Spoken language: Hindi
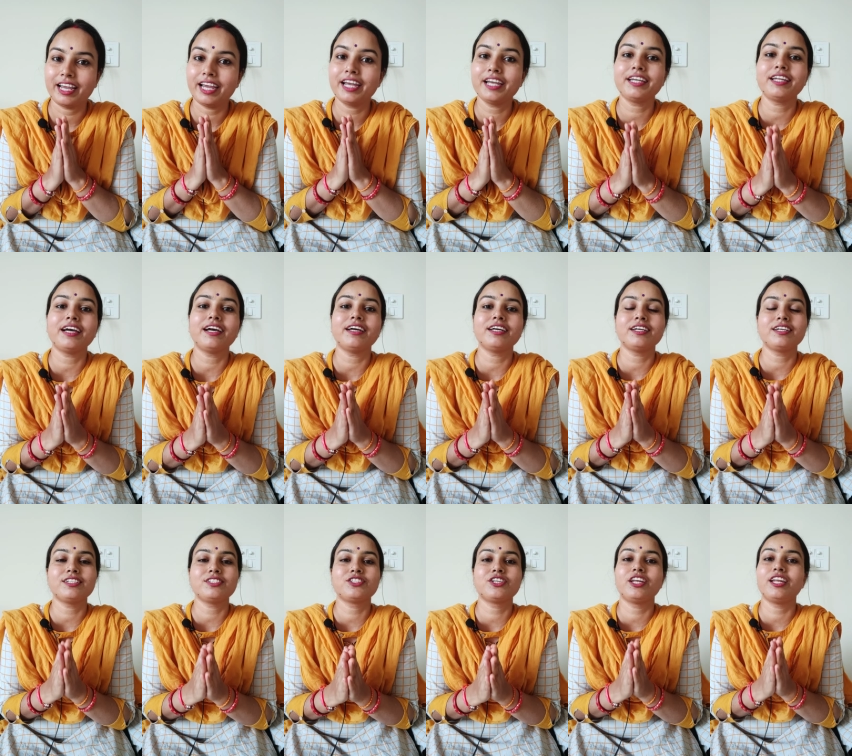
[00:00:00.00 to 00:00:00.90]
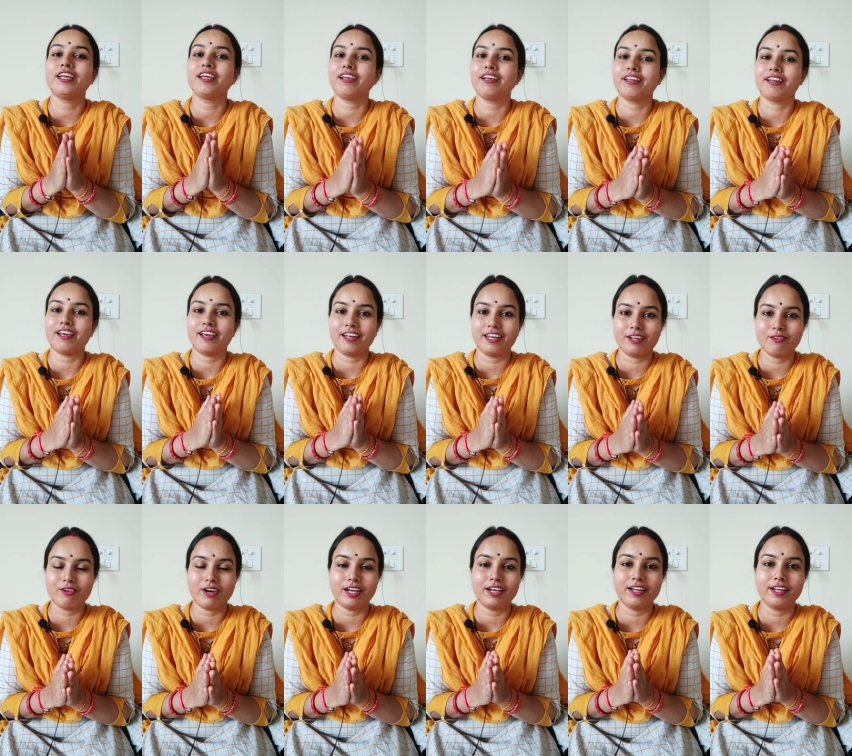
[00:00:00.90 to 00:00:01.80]
एटा ज़िले के रहने
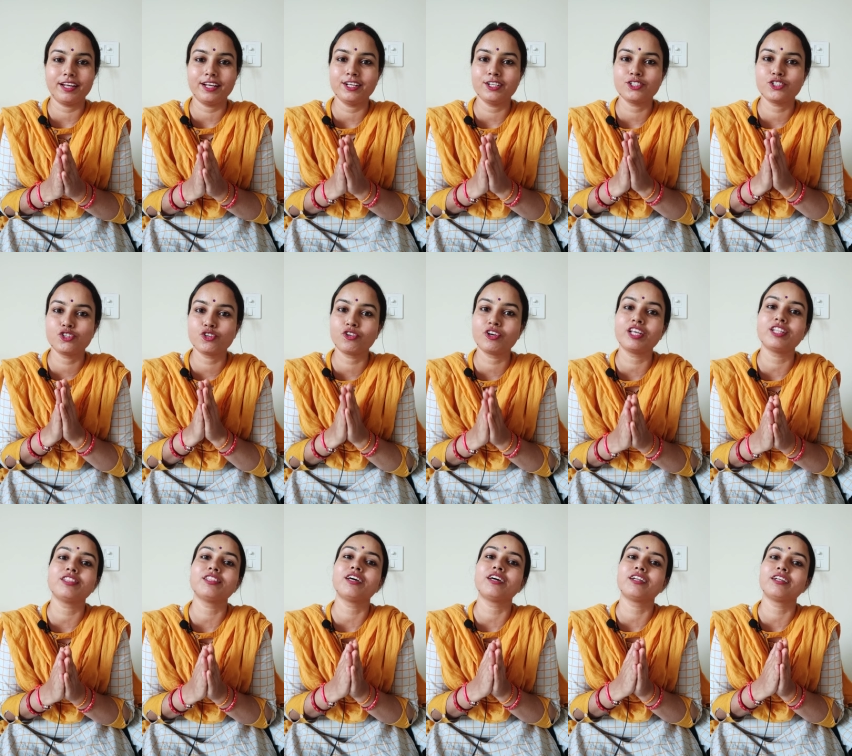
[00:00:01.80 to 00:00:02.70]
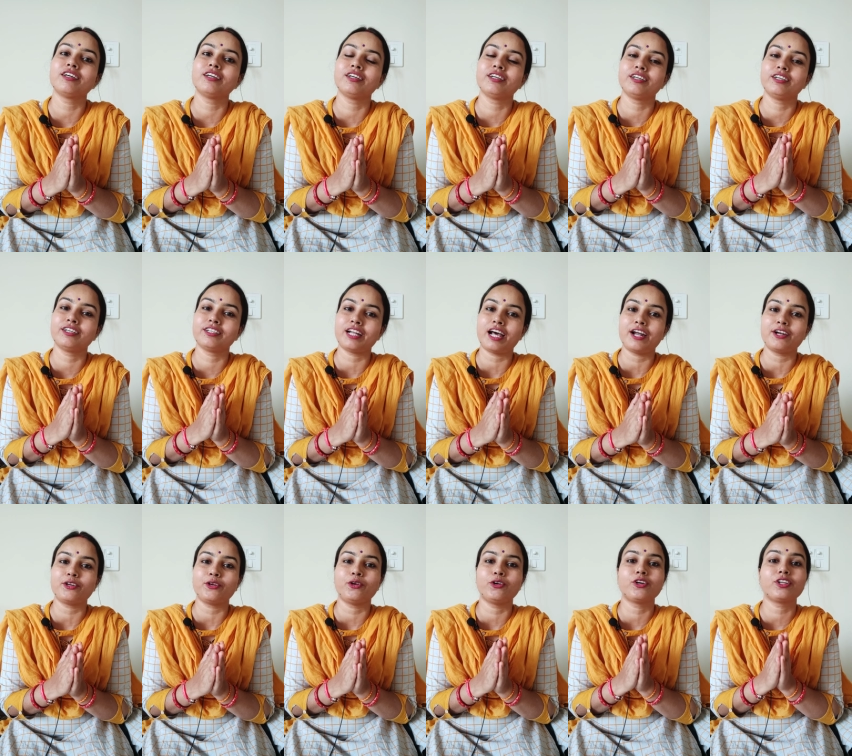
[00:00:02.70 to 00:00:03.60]
वाले हैं जुगेंद्र
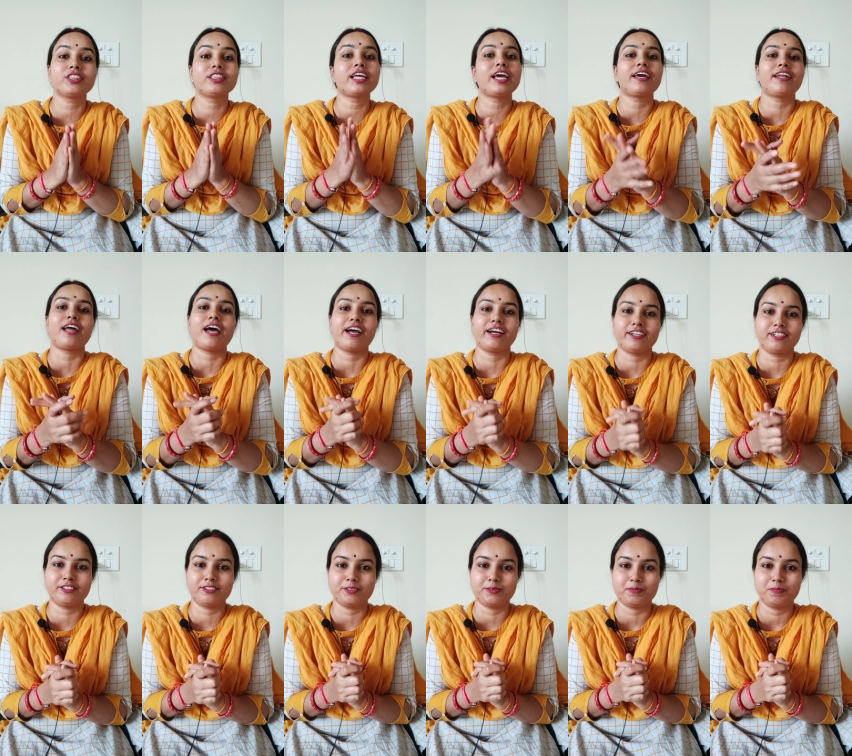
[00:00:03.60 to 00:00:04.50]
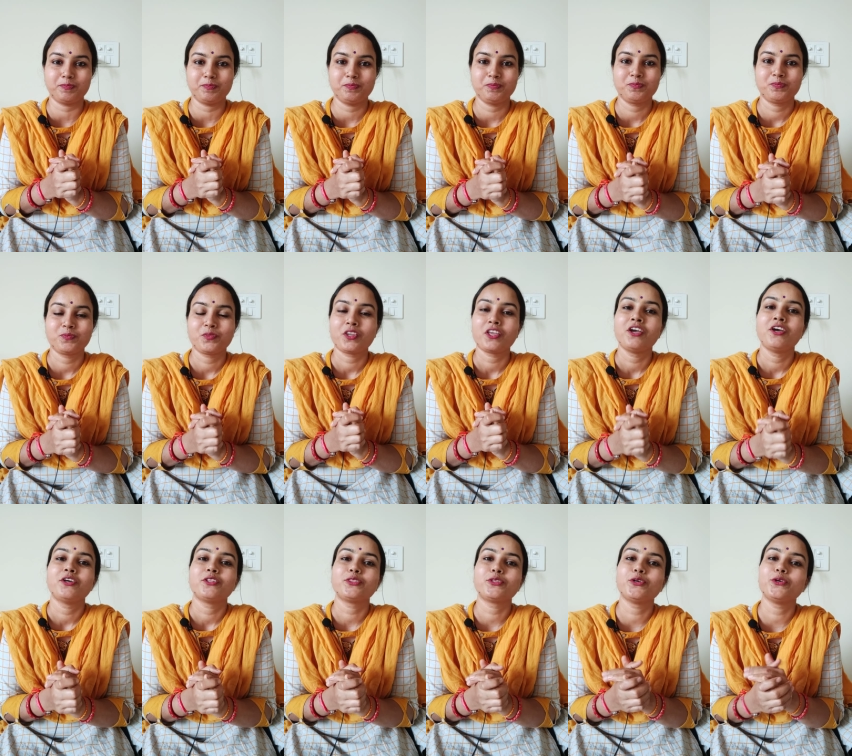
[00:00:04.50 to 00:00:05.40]
राठौर तैराक
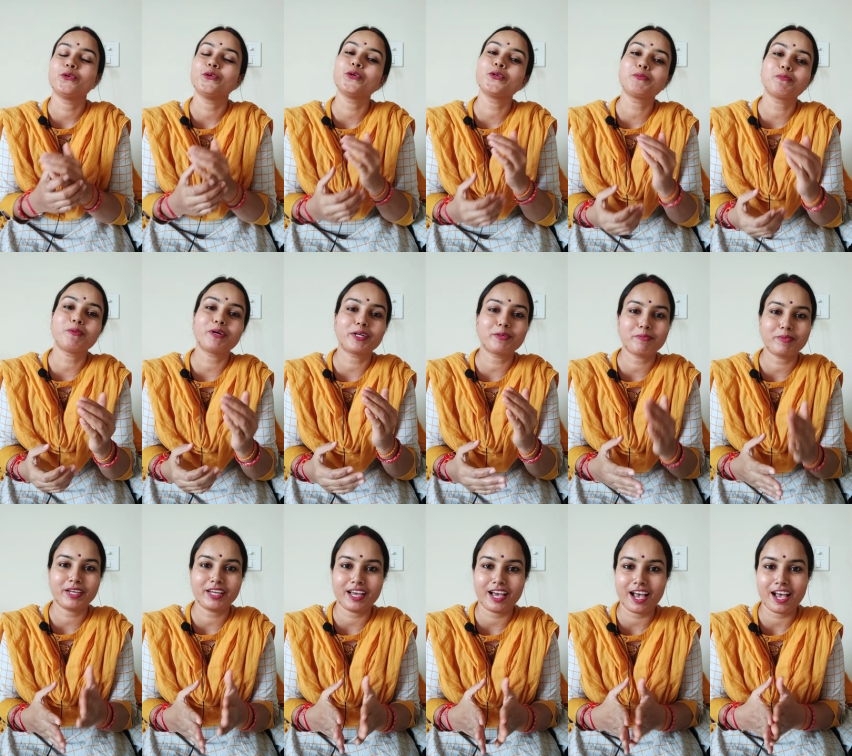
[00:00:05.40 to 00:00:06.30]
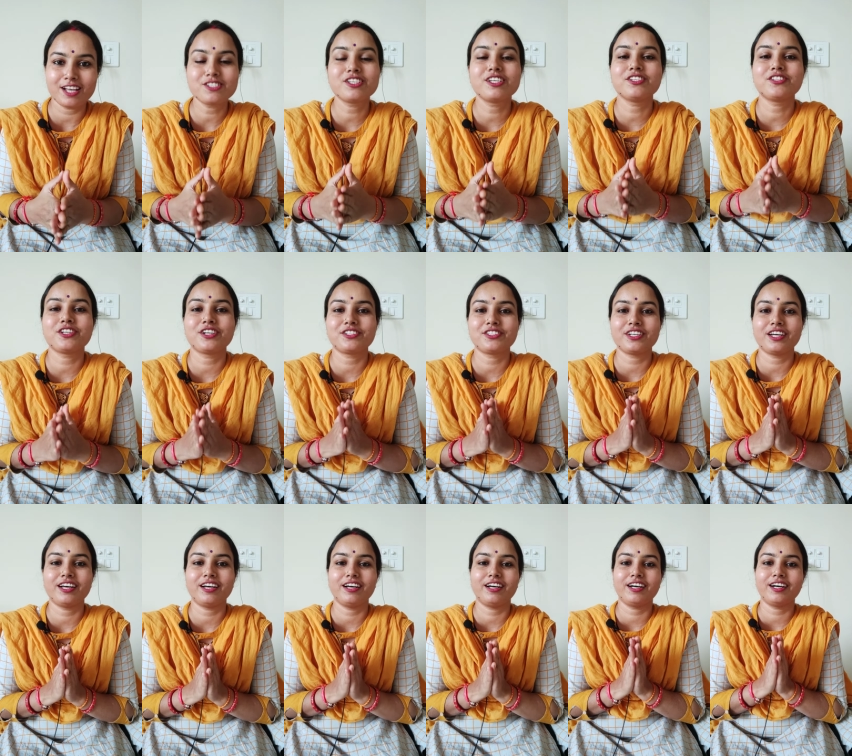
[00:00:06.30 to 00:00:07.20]
तो उन पर मैं आज की
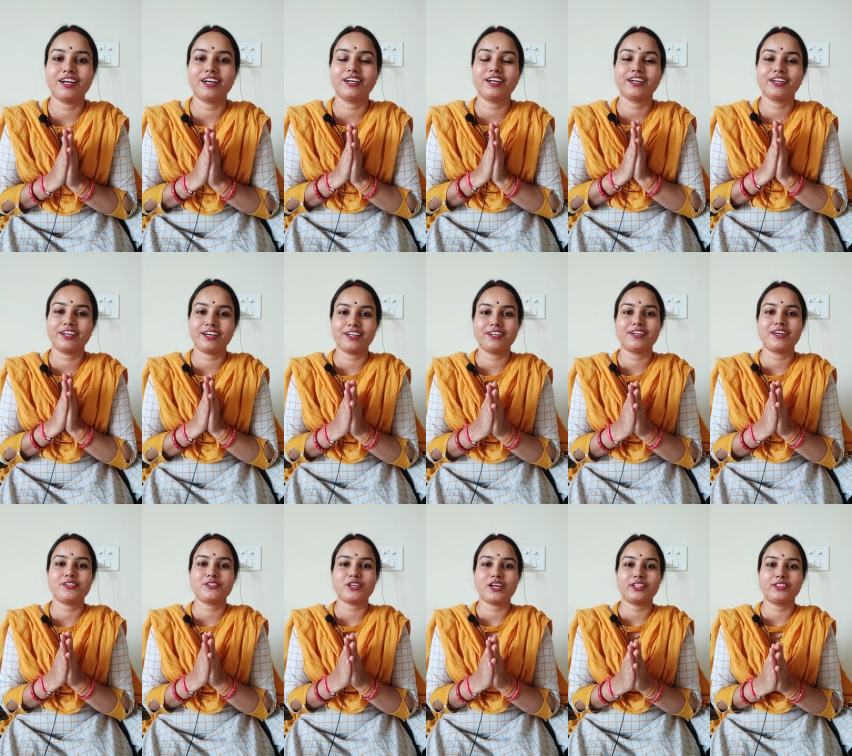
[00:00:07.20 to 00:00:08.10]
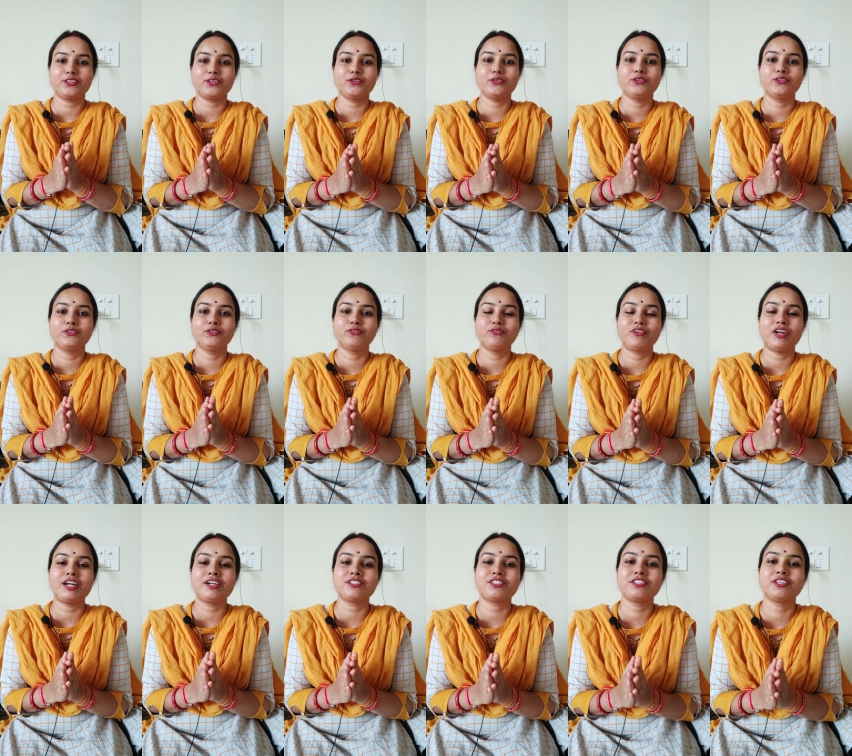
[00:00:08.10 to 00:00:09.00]
चर्चा करना चाहती हूँ
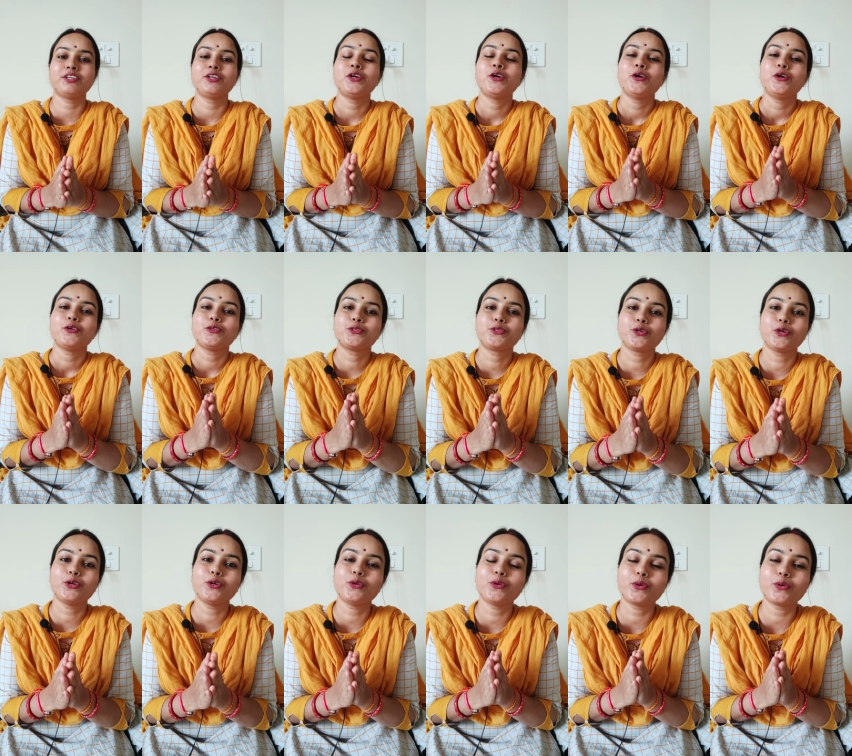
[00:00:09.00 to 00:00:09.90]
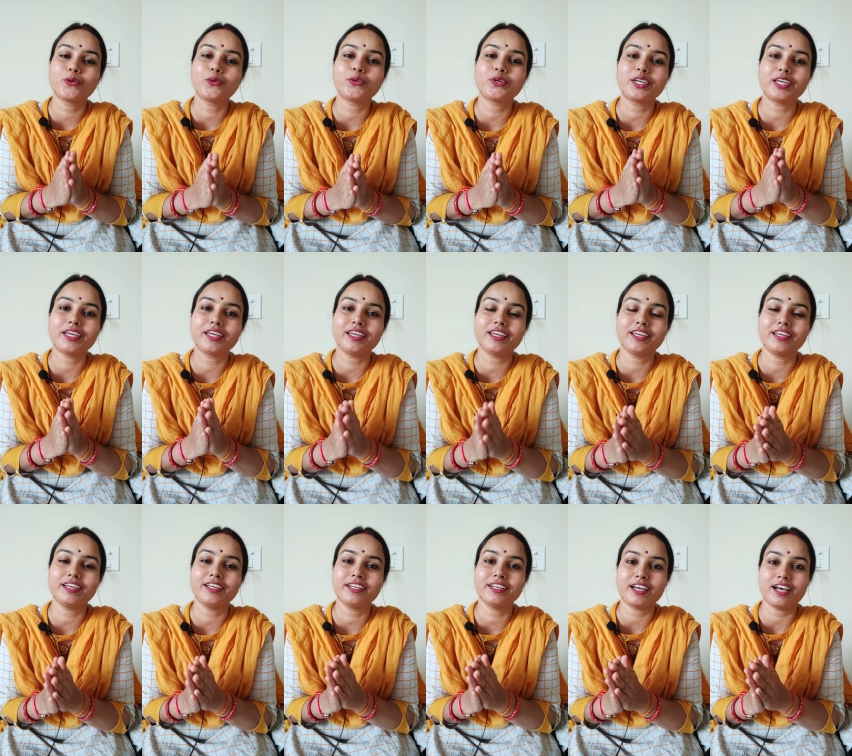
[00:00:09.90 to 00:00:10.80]
फ्रेंड्स जो लोगों
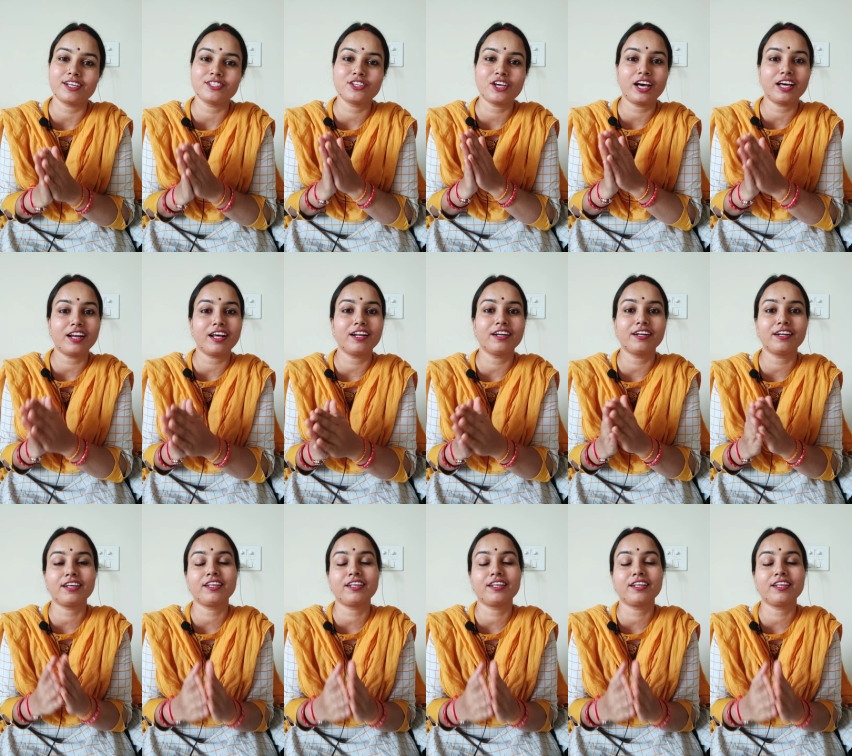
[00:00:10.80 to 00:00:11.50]
की हजारा